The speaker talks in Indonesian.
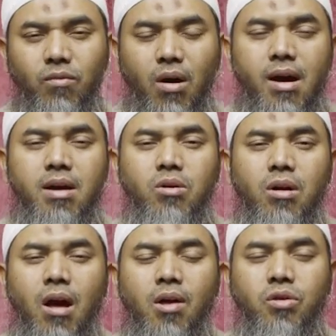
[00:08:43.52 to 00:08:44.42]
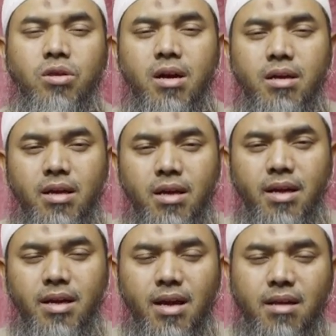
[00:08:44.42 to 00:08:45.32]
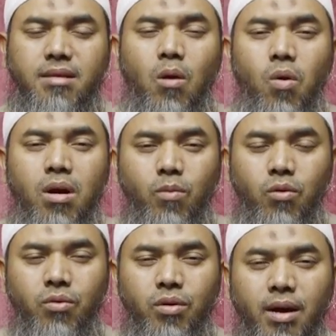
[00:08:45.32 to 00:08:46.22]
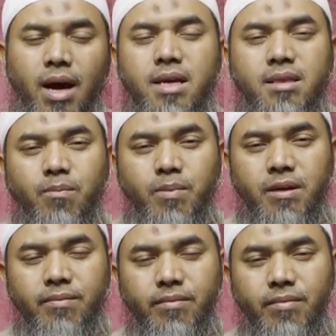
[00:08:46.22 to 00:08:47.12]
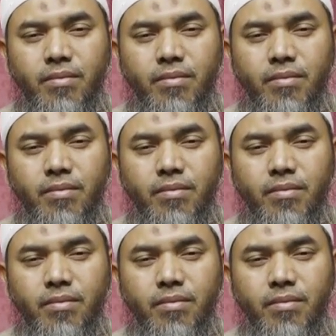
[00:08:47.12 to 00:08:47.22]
wa khairul khatta'in at-tawwabun akan tapi